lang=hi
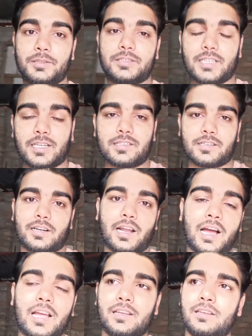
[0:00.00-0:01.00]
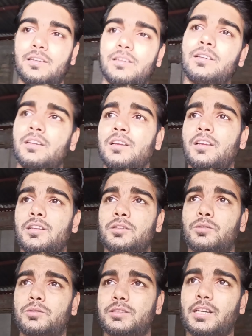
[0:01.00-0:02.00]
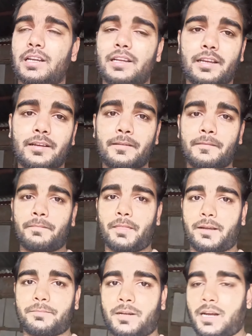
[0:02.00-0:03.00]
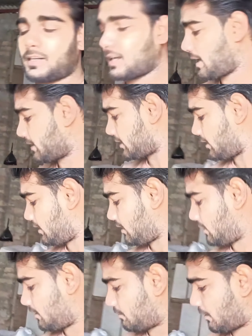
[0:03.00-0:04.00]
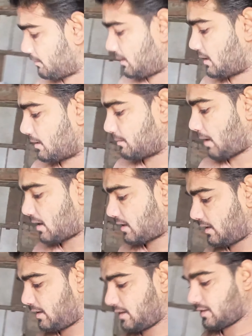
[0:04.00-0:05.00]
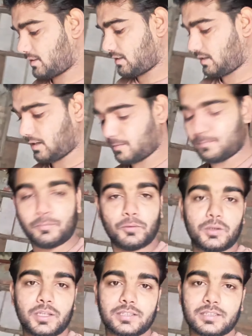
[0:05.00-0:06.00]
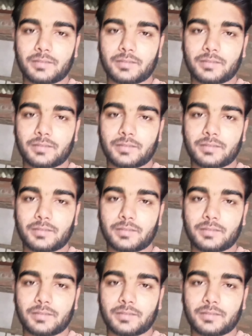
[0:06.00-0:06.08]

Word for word: अभी जस्ट नहाए ही तो चलिए अब खाना खाते हैं मम्मी हमारे लिए दी है पूरी